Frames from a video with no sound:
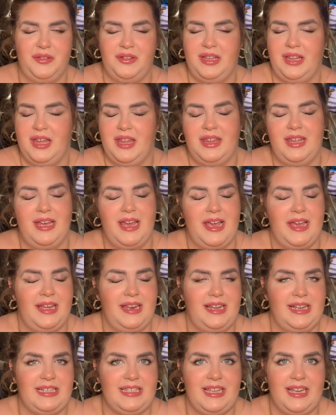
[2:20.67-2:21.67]
Un día decía que
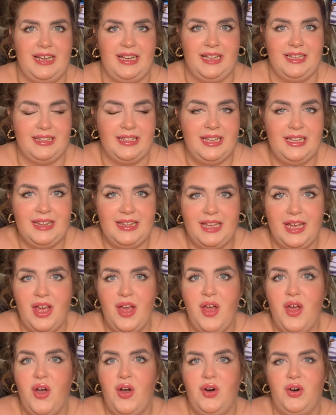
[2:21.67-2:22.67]
quería ser cantante,
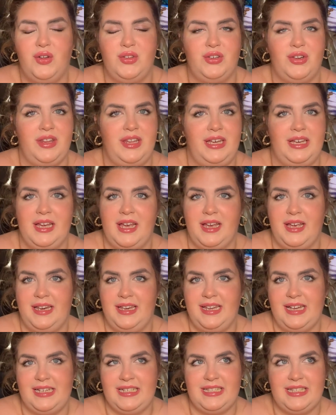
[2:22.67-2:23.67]
otro día que
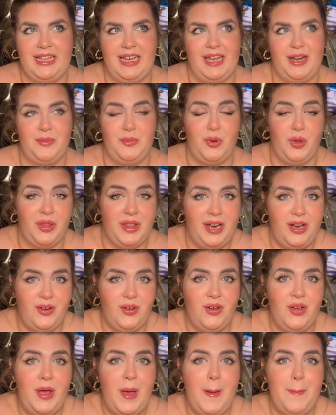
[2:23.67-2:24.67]
quería ser modelo,